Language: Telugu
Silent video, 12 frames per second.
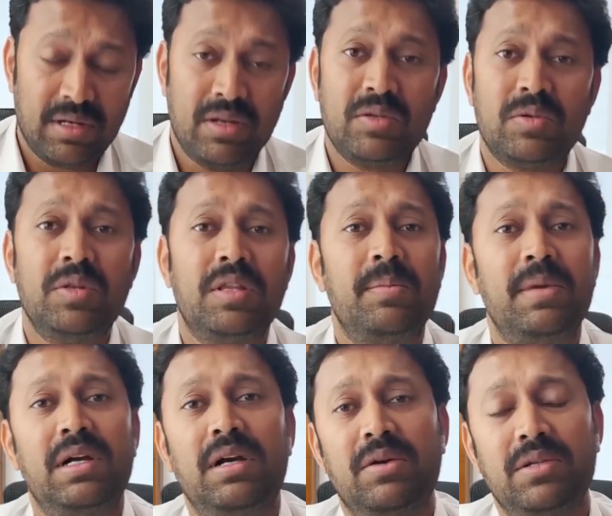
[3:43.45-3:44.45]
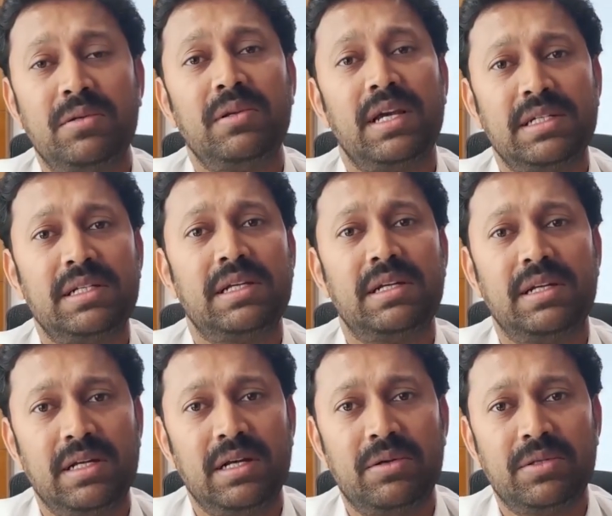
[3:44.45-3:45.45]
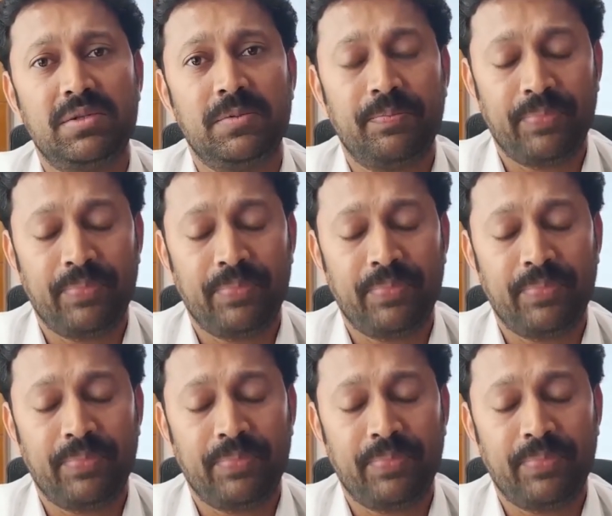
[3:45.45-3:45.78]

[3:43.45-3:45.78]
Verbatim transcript: ఉన్నారు సునీతమ్మ కావచ్చు రాజశేఖర రెడ్డి కావచ్చు